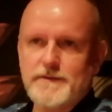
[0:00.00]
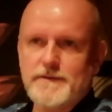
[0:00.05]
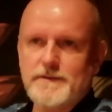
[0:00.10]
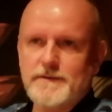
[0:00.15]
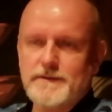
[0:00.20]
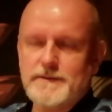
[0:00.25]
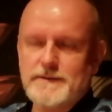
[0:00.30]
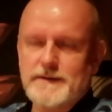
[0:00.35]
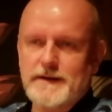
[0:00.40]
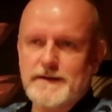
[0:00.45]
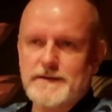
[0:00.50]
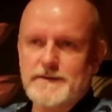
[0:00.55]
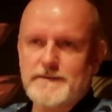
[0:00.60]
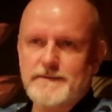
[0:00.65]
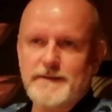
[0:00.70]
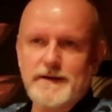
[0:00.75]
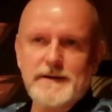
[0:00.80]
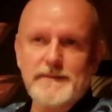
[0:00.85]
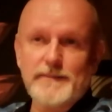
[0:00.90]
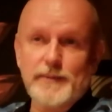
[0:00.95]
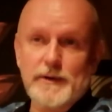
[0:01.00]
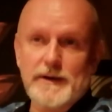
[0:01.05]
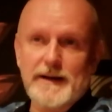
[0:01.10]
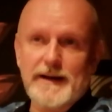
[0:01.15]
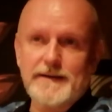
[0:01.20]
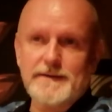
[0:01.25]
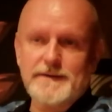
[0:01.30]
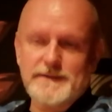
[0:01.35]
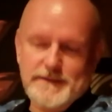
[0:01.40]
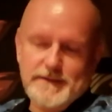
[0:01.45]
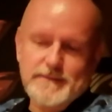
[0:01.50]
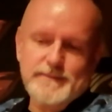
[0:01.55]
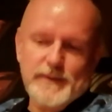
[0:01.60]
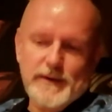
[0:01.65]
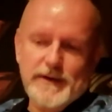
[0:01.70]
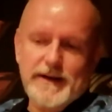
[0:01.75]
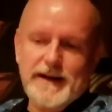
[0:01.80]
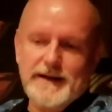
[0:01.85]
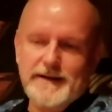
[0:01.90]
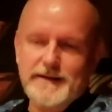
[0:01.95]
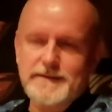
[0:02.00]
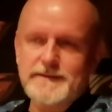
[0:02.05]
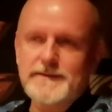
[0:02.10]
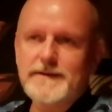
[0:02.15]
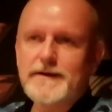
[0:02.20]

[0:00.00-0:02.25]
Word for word: z tak zwanej podla, z podlady,